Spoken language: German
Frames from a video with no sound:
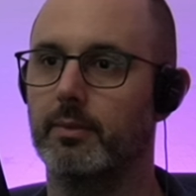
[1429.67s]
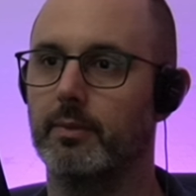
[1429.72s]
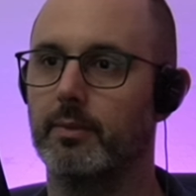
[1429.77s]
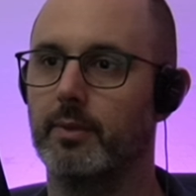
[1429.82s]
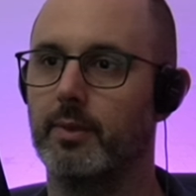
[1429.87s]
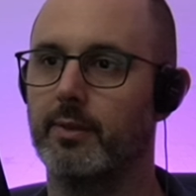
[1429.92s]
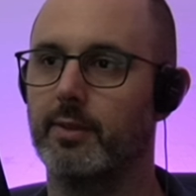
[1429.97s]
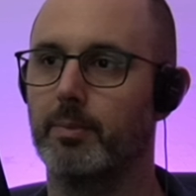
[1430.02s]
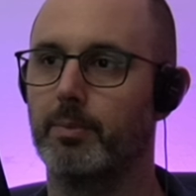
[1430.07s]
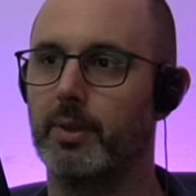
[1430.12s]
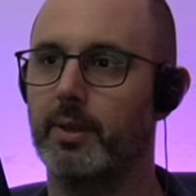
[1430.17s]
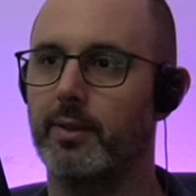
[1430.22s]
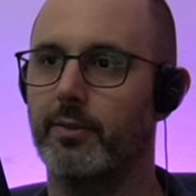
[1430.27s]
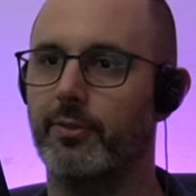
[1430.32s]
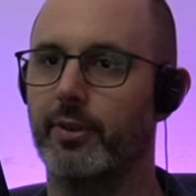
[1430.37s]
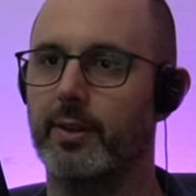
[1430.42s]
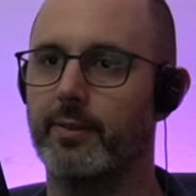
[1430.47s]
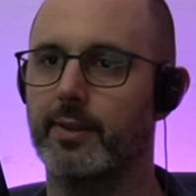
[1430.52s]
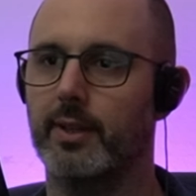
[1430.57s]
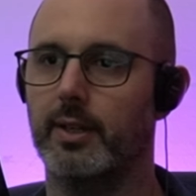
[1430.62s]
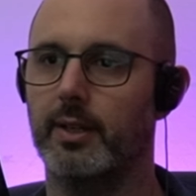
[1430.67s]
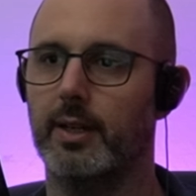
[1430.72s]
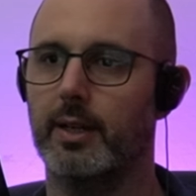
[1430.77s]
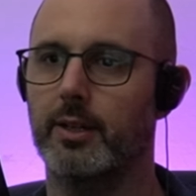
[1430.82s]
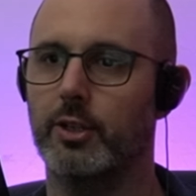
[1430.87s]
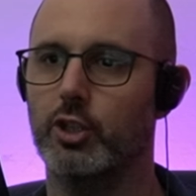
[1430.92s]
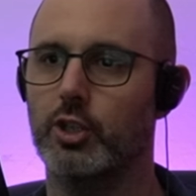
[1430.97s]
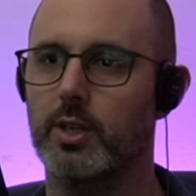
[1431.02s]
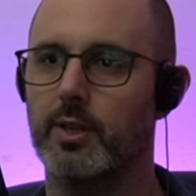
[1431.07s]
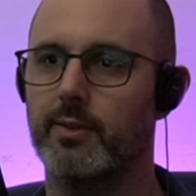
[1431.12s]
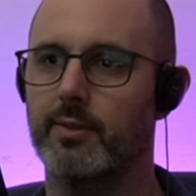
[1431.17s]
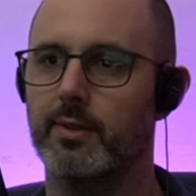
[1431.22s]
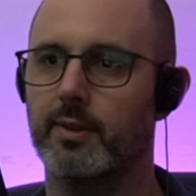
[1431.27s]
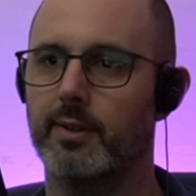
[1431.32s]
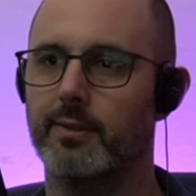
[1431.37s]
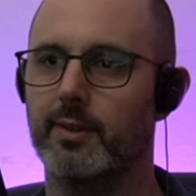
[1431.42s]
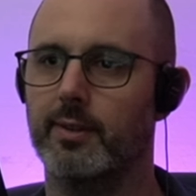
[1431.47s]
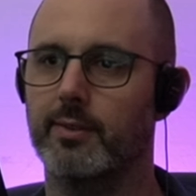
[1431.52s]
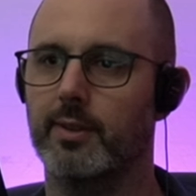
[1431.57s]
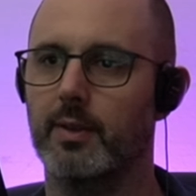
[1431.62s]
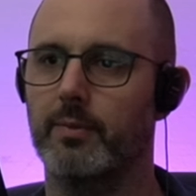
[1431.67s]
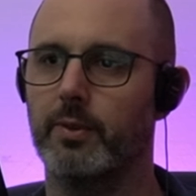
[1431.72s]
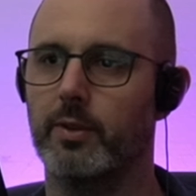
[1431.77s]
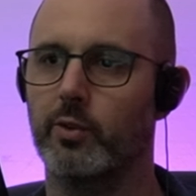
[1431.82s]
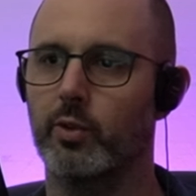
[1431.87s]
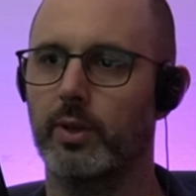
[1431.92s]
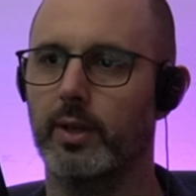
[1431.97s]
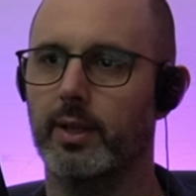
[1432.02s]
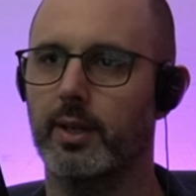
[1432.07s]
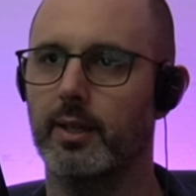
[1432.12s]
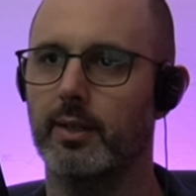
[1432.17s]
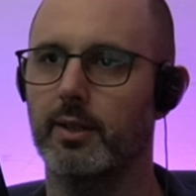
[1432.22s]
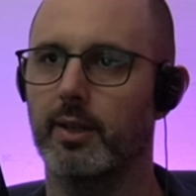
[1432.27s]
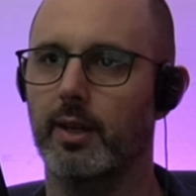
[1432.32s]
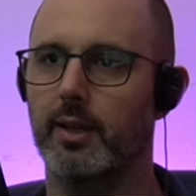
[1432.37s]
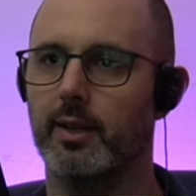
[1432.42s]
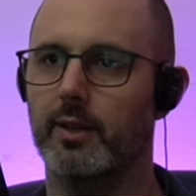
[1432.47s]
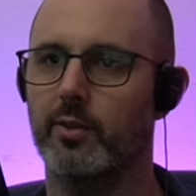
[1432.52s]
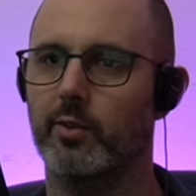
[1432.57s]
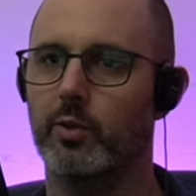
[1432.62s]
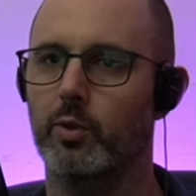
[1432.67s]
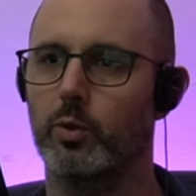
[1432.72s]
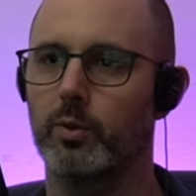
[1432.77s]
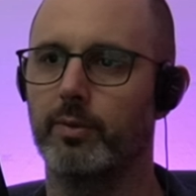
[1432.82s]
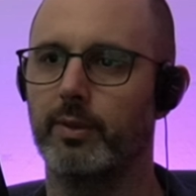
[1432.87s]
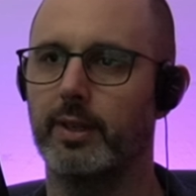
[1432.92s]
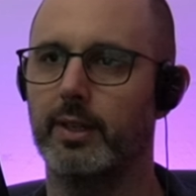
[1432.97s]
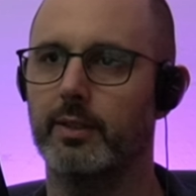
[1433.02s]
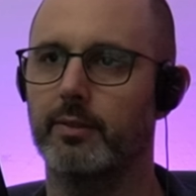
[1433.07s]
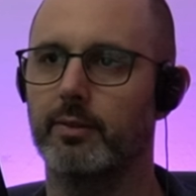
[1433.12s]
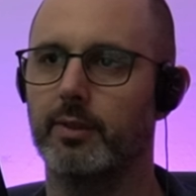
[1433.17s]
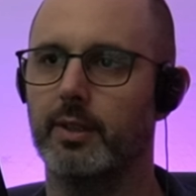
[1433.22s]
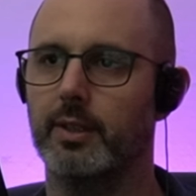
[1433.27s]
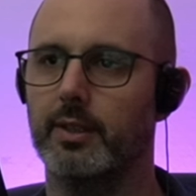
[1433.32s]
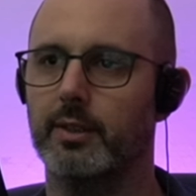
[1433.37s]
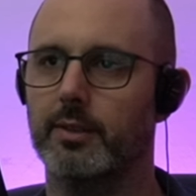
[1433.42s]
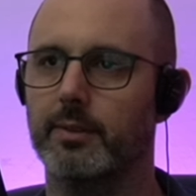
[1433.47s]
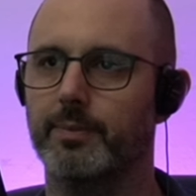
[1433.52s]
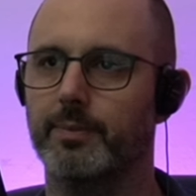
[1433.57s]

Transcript: diese Blitzfässer anschießen, dass das irgendwie zu einer Kettenreaktion werden wird.